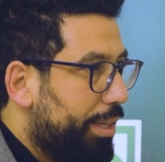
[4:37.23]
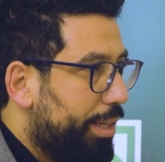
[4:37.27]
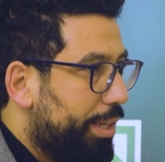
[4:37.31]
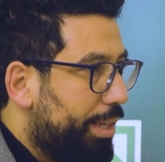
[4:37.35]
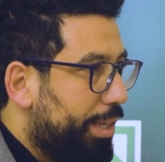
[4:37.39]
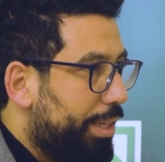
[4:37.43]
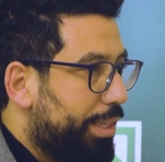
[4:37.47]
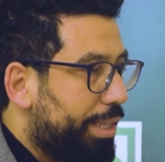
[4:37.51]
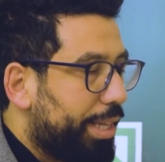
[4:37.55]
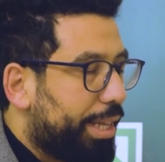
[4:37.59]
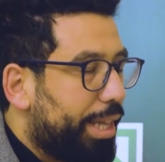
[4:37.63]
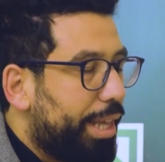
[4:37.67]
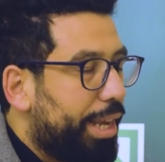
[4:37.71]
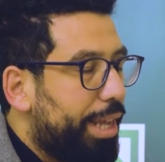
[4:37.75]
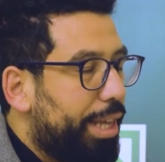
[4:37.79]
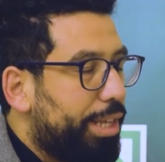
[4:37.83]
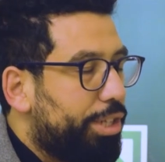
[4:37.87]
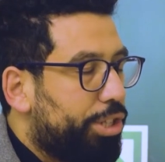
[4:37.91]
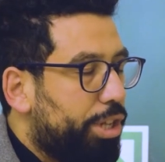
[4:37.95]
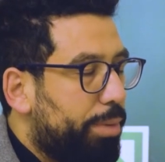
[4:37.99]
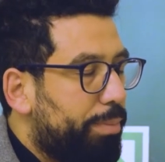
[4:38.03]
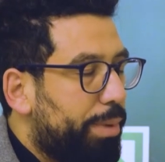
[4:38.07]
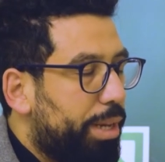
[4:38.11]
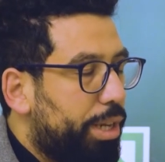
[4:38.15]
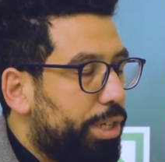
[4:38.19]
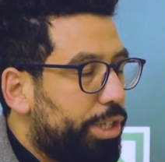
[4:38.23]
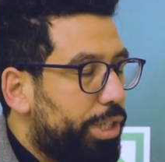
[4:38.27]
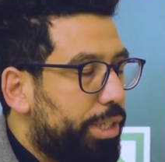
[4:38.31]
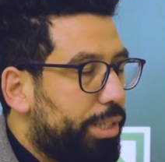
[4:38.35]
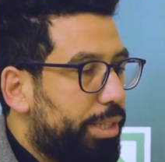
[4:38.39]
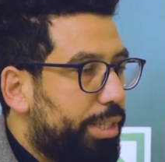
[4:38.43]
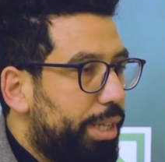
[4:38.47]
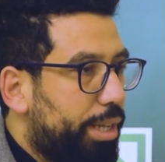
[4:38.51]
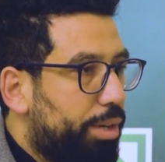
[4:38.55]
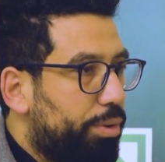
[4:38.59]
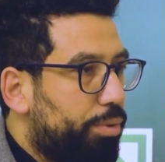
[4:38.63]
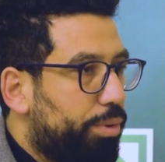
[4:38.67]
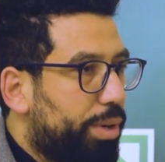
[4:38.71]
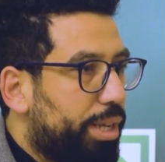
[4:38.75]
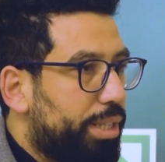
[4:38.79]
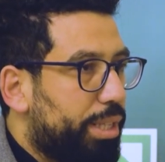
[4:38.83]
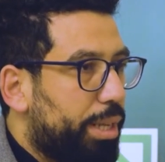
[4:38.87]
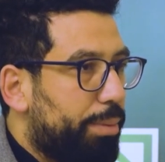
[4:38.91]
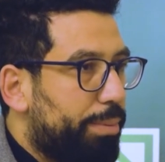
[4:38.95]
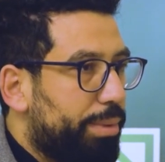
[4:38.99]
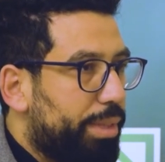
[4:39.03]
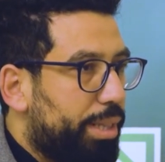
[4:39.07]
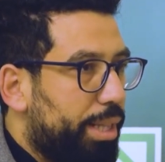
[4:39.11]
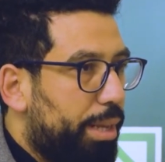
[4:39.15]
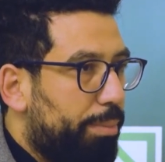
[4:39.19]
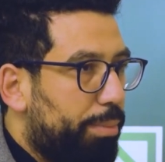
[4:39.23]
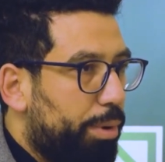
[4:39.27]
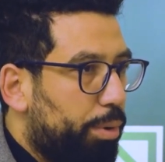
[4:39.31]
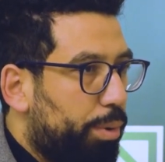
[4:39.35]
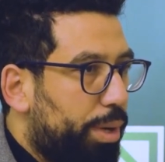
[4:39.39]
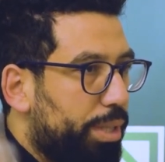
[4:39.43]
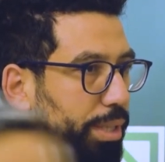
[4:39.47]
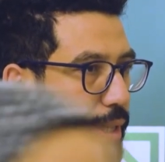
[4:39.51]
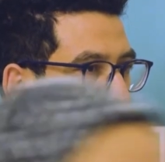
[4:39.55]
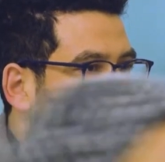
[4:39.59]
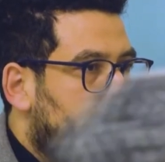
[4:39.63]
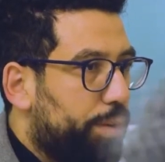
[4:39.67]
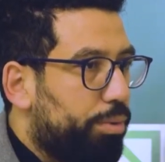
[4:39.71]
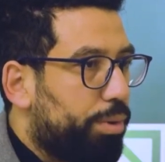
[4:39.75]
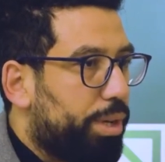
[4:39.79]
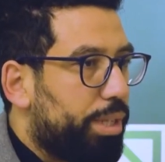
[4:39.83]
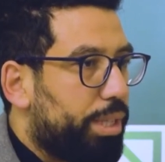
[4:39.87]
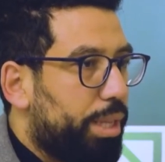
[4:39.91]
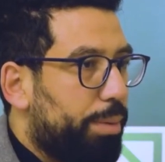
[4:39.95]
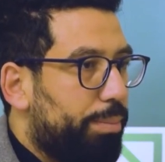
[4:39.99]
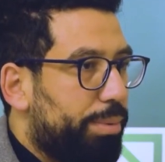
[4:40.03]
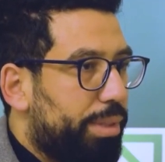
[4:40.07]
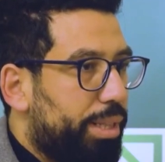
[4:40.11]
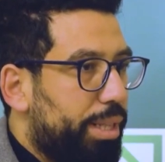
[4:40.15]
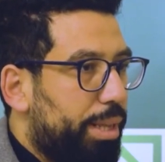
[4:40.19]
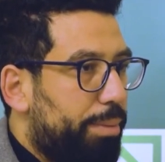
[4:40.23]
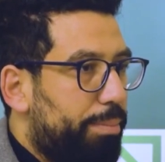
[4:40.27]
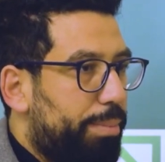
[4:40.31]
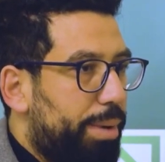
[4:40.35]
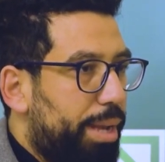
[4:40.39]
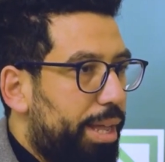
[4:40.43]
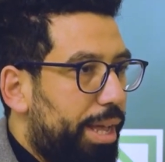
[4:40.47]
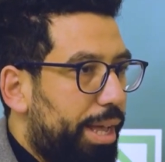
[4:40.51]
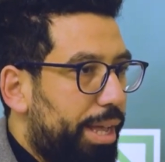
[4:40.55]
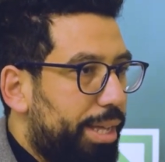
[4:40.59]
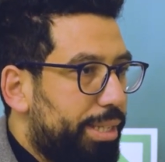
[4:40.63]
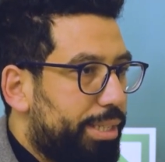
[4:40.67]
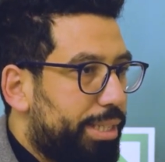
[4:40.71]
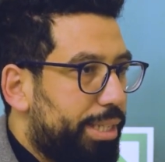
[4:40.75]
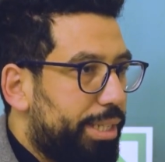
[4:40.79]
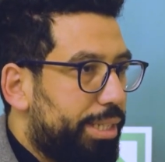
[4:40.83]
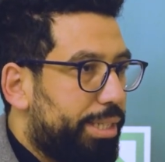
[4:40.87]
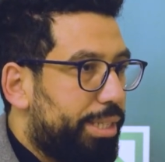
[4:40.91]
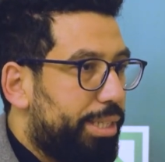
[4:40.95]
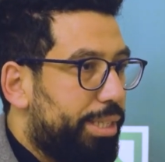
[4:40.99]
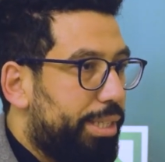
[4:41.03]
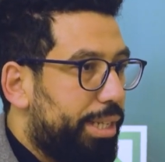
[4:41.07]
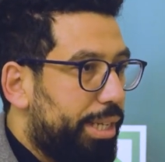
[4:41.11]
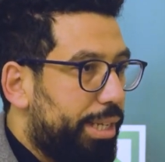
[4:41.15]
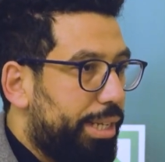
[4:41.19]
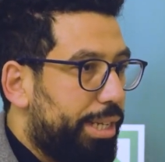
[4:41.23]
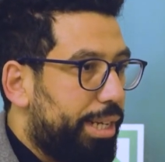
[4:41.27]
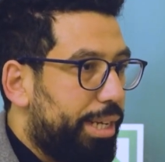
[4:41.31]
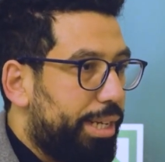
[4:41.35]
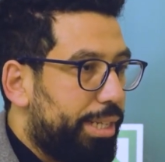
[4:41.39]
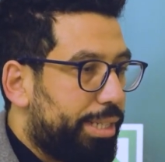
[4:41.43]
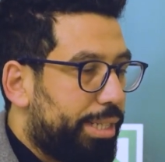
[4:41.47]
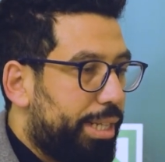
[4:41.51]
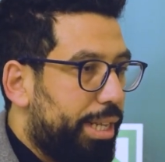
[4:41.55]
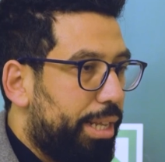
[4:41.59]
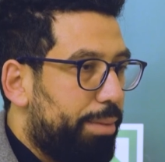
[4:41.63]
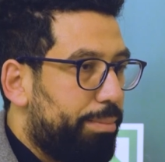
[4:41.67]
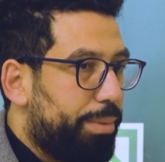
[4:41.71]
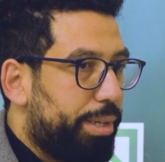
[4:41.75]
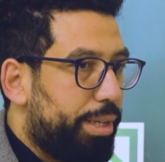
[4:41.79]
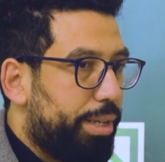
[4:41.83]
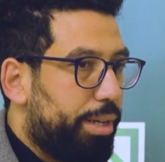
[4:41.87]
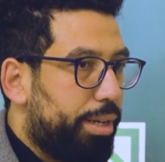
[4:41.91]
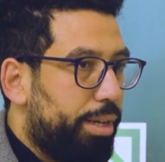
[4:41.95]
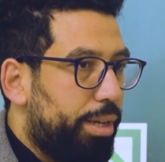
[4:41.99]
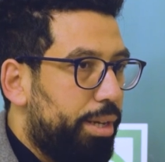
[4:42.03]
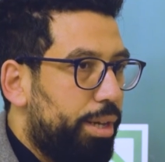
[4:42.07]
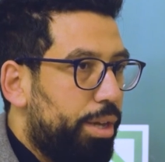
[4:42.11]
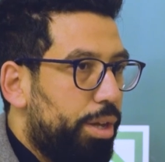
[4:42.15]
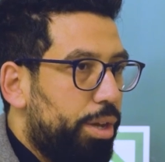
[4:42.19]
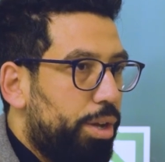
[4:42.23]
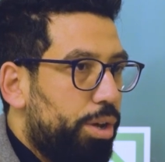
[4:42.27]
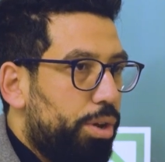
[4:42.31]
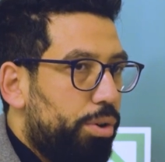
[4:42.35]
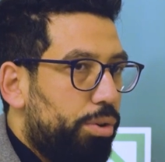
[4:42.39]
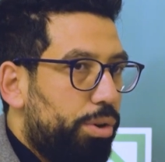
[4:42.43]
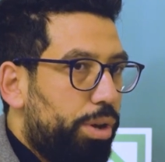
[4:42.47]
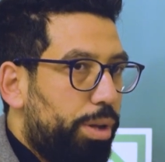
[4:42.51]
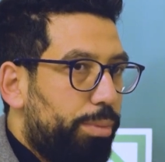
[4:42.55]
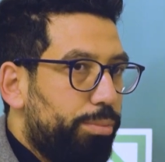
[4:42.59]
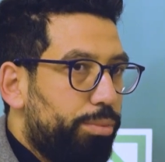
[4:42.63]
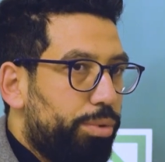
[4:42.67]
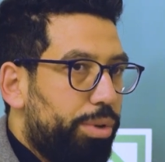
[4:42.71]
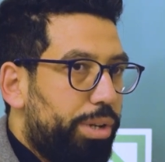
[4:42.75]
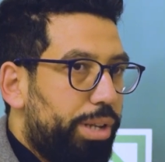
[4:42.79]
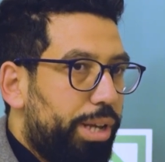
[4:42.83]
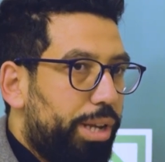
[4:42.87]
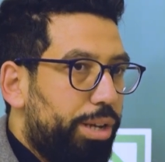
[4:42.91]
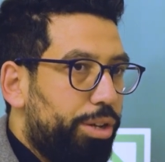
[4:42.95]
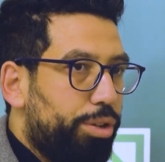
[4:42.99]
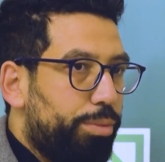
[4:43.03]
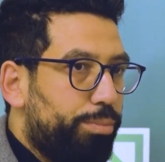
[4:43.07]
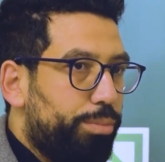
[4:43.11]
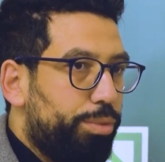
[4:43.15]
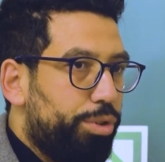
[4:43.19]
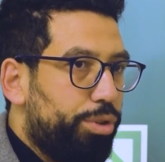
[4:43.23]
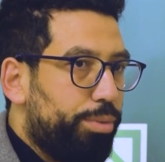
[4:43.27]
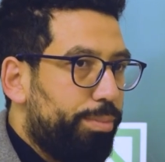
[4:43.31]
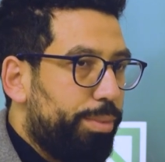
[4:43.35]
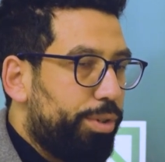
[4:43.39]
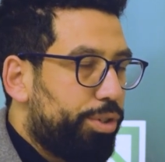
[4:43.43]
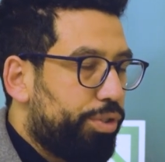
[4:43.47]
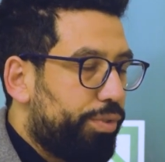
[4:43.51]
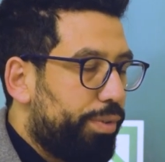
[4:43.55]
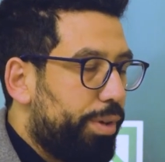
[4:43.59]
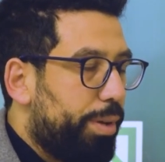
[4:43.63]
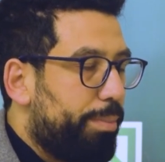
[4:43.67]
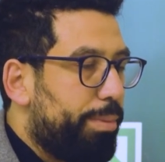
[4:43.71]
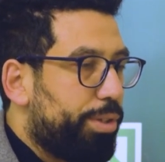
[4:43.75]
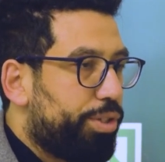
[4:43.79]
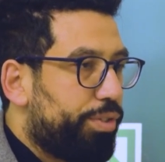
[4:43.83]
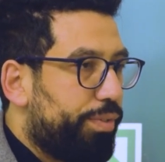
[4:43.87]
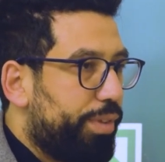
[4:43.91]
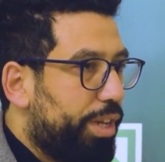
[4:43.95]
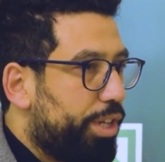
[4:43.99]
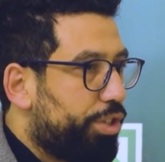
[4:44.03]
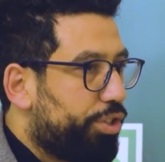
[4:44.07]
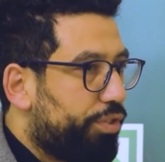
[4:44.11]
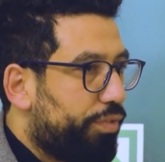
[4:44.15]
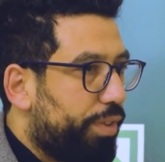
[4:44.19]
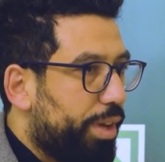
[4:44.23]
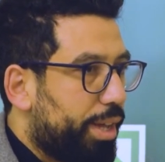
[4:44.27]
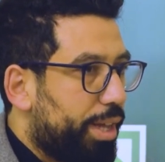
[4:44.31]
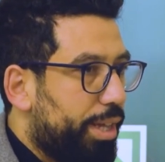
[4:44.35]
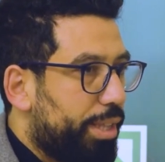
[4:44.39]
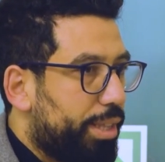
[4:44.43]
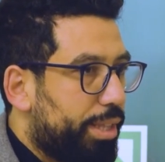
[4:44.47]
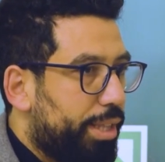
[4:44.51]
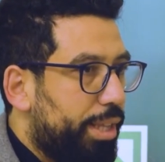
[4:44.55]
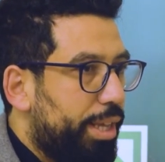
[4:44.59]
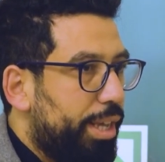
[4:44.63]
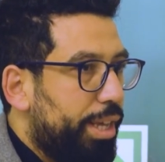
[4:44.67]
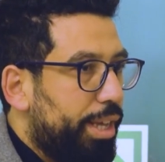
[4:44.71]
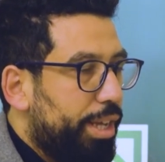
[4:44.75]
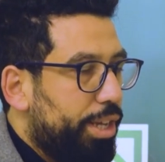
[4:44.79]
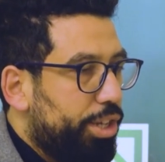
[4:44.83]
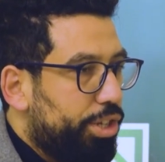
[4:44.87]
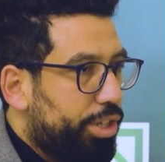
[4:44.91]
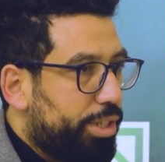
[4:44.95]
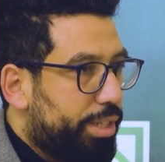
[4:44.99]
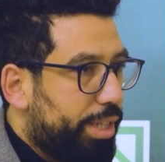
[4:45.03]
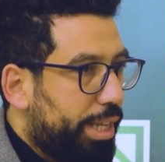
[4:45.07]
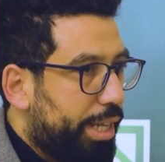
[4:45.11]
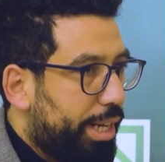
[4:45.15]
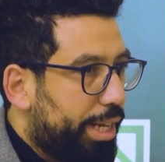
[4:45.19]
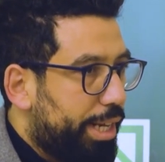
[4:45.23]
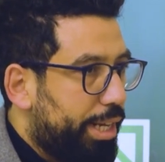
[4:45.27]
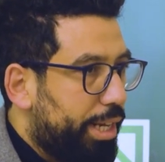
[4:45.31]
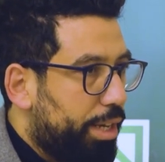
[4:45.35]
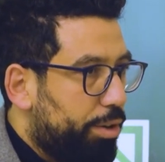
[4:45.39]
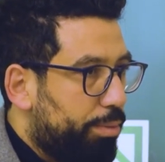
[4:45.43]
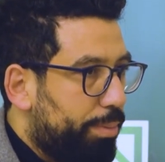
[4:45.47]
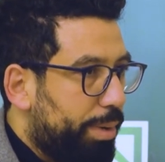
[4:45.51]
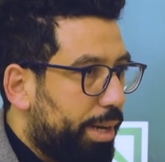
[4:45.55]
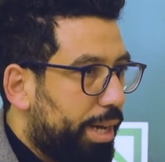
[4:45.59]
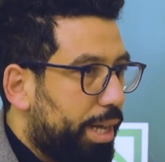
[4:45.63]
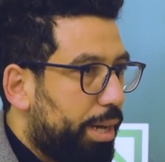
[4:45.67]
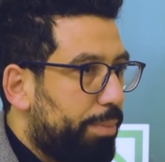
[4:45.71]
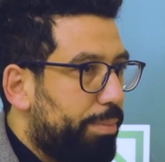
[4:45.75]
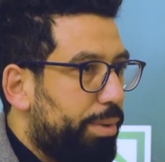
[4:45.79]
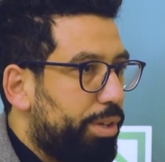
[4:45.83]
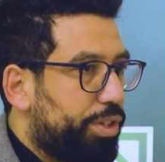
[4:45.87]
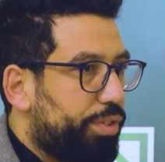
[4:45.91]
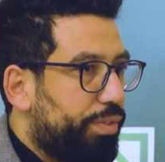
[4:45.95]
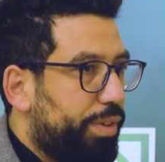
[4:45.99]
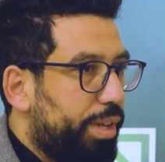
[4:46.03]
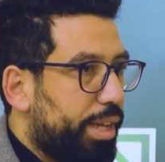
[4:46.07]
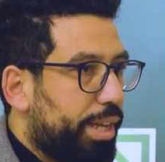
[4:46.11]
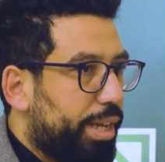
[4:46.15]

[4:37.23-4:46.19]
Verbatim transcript: آه، ذكريات جميله جدا وكتربطنا بالوطن وكتربطنا بالاحاسيس الدينيه الاسلاميه والحمد لله اليوم ما شفنا ما شفناش فقط جزائريين او مغاربه شفنا